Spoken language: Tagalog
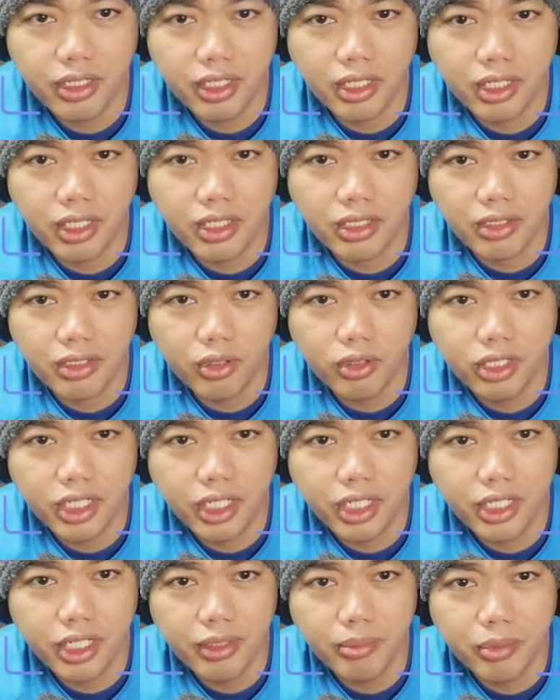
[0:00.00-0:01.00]
an
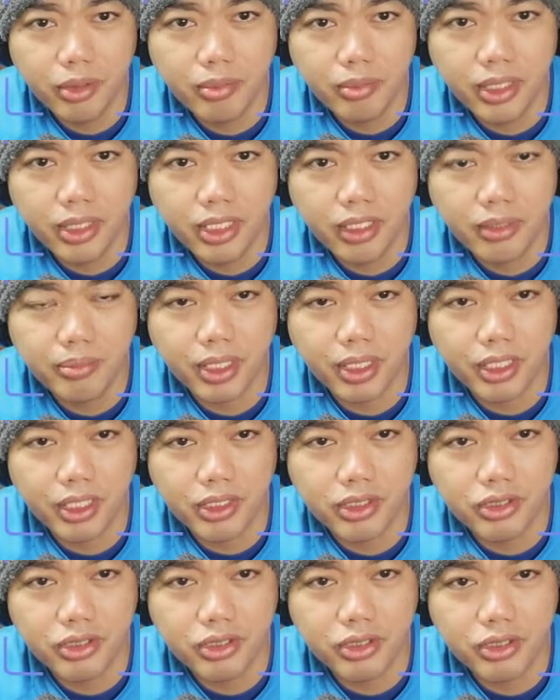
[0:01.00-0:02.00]
online mobile
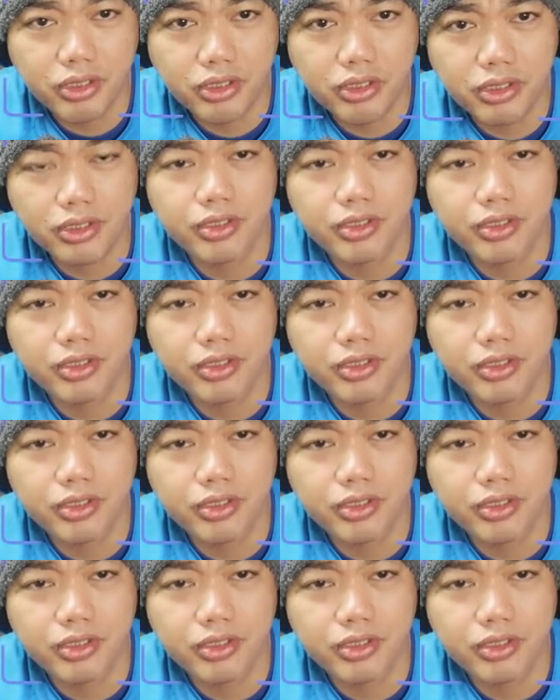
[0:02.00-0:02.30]
application.